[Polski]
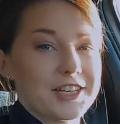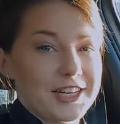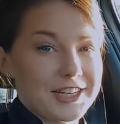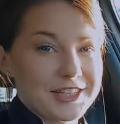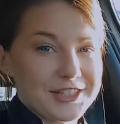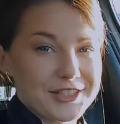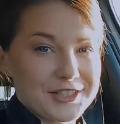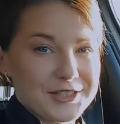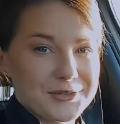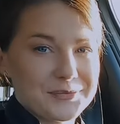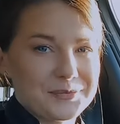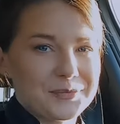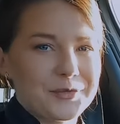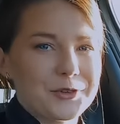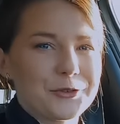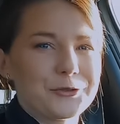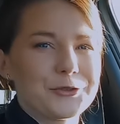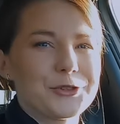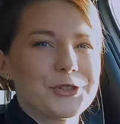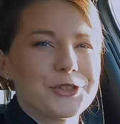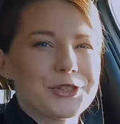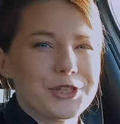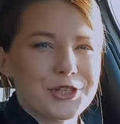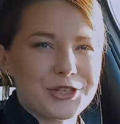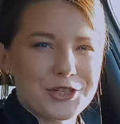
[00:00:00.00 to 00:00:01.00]
Cześć!
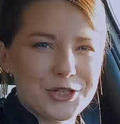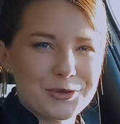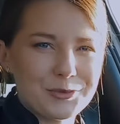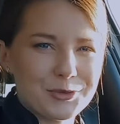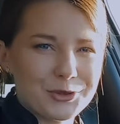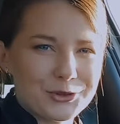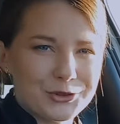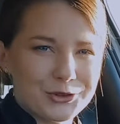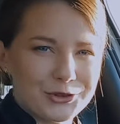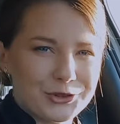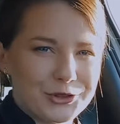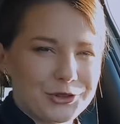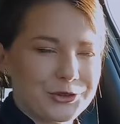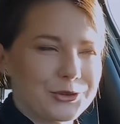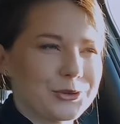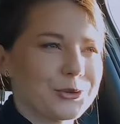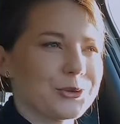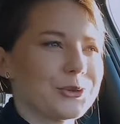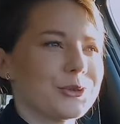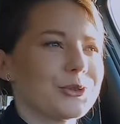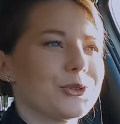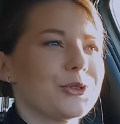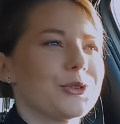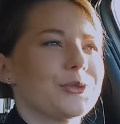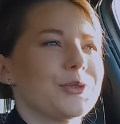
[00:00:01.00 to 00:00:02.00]
W dzisiejszym
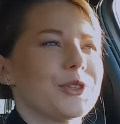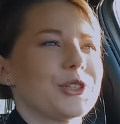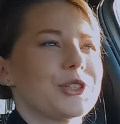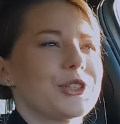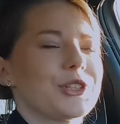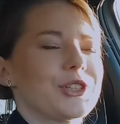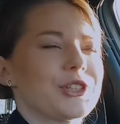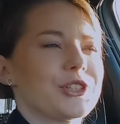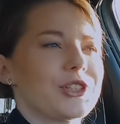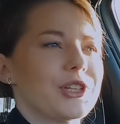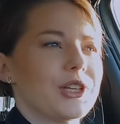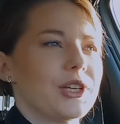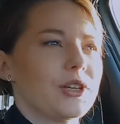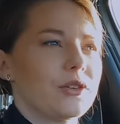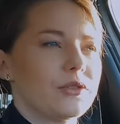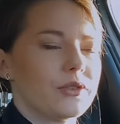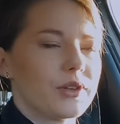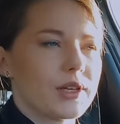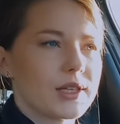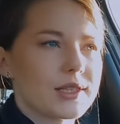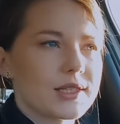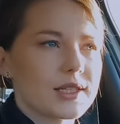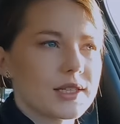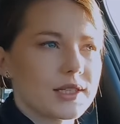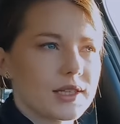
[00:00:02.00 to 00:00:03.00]
odcinku dowiecie się
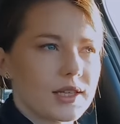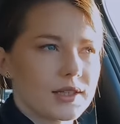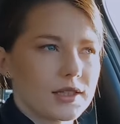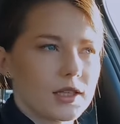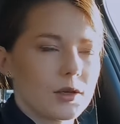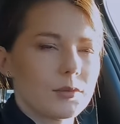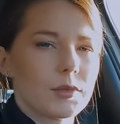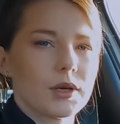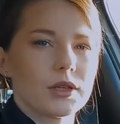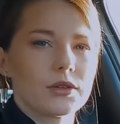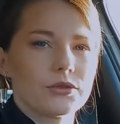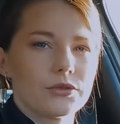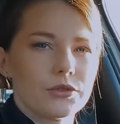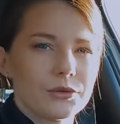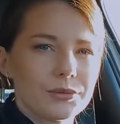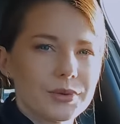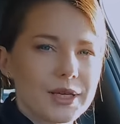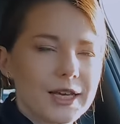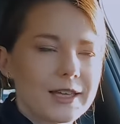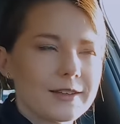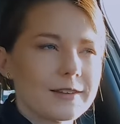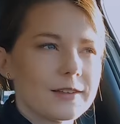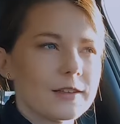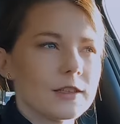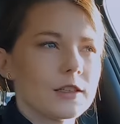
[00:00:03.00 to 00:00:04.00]
więcej na temat
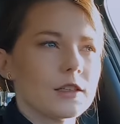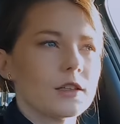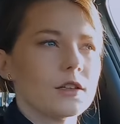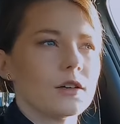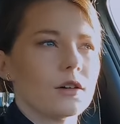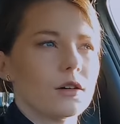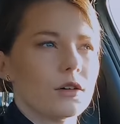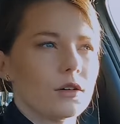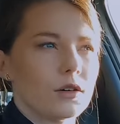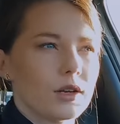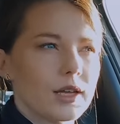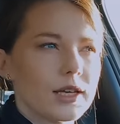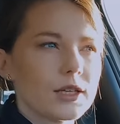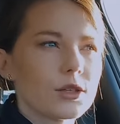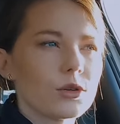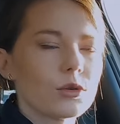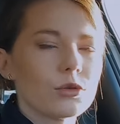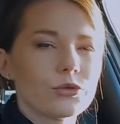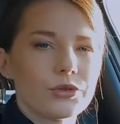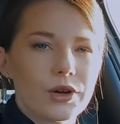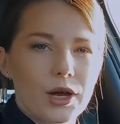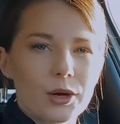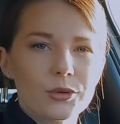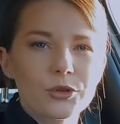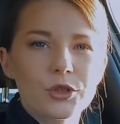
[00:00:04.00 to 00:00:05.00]
wymiany
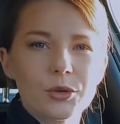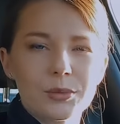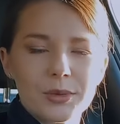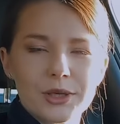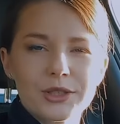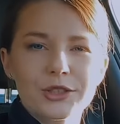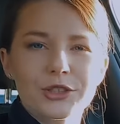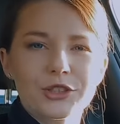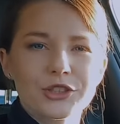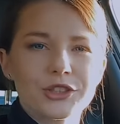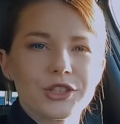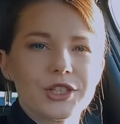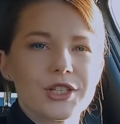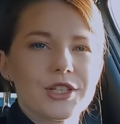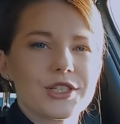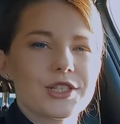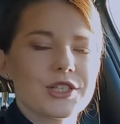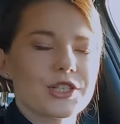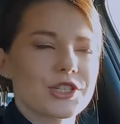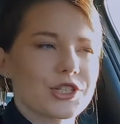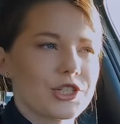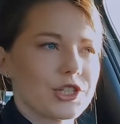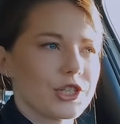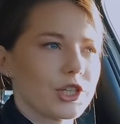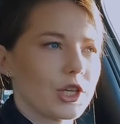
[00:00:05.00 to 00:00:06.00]
oleju w automatycznej
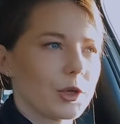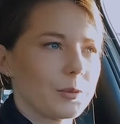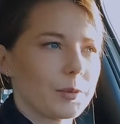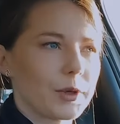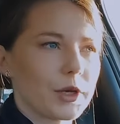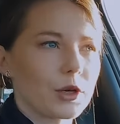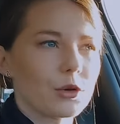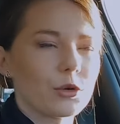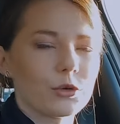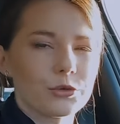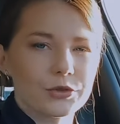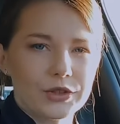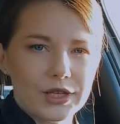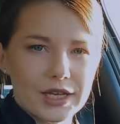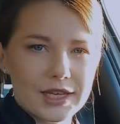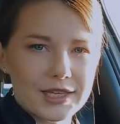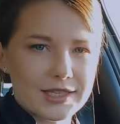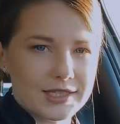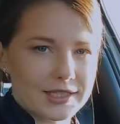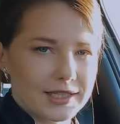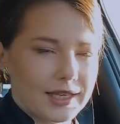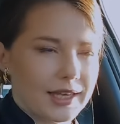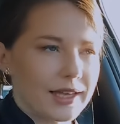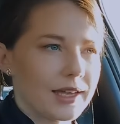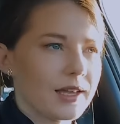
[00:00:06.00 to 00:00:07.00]
skrzyni biegów
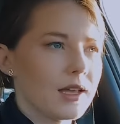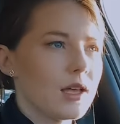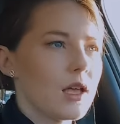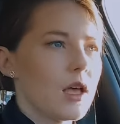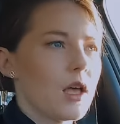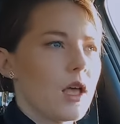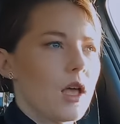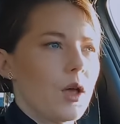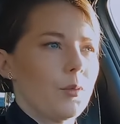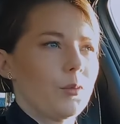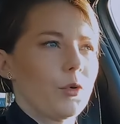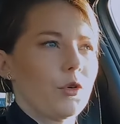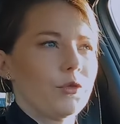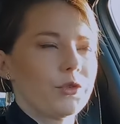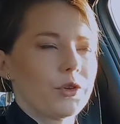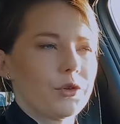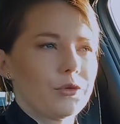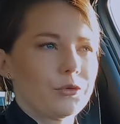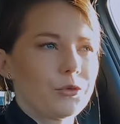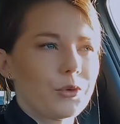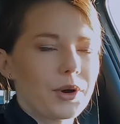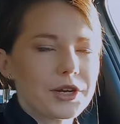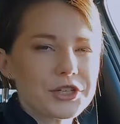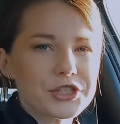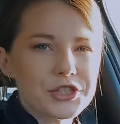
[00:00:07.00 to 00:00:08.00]
DSG,
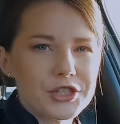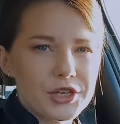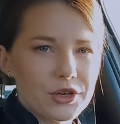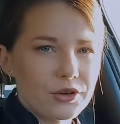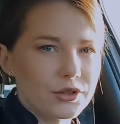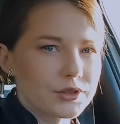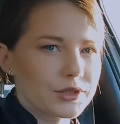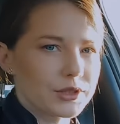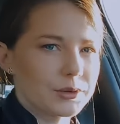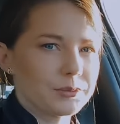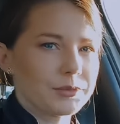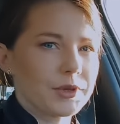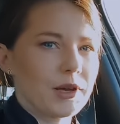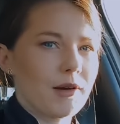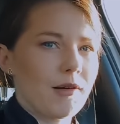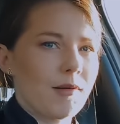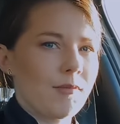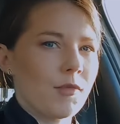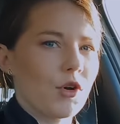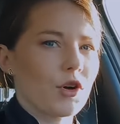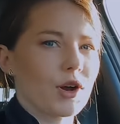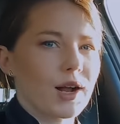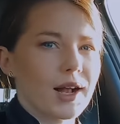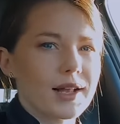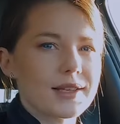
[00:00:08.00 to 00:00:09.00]
bowiem właśnie o tym
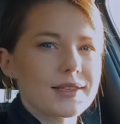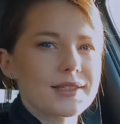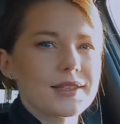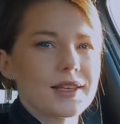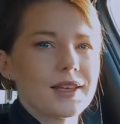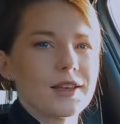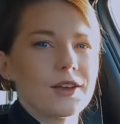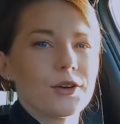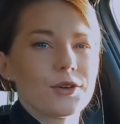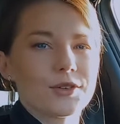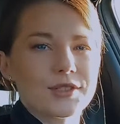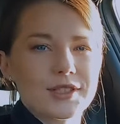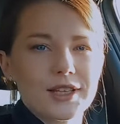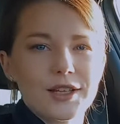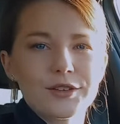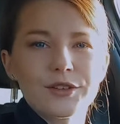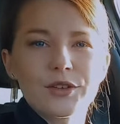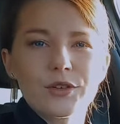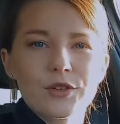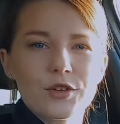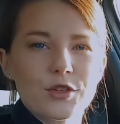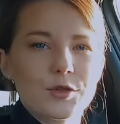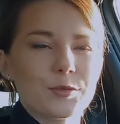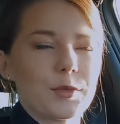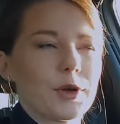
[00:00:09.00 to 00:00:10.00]
miałam okazję
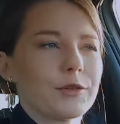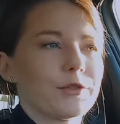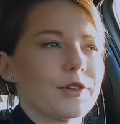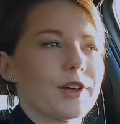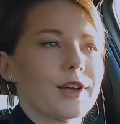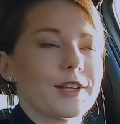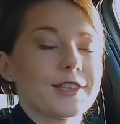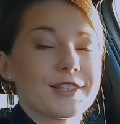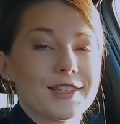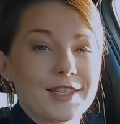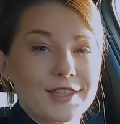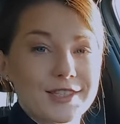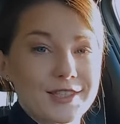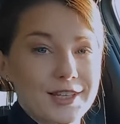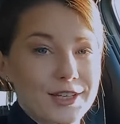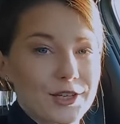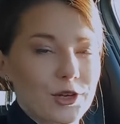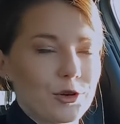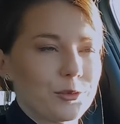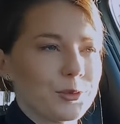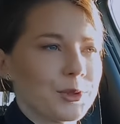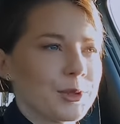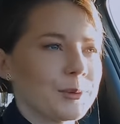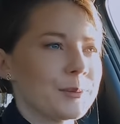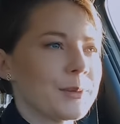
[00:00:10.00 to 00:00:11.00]
ostatnio rozmawiać ze
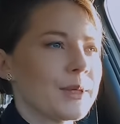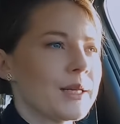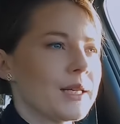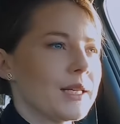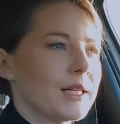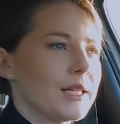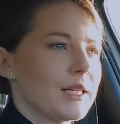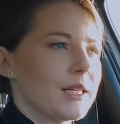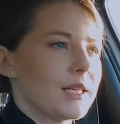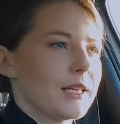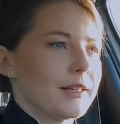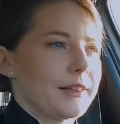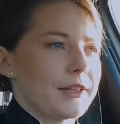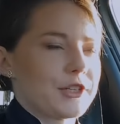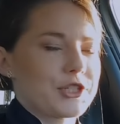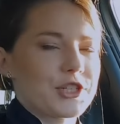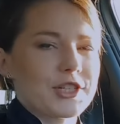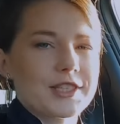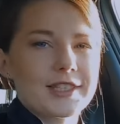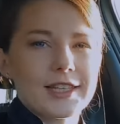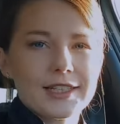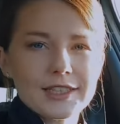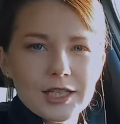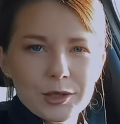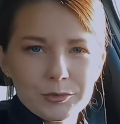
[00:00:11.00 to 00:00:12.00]
znajomym.
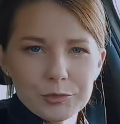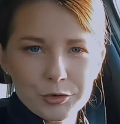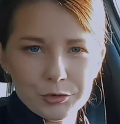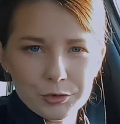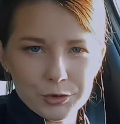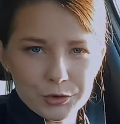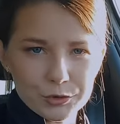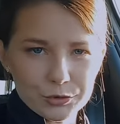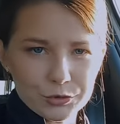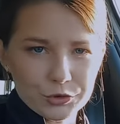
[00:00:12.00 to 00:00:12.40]
Nasze zdania były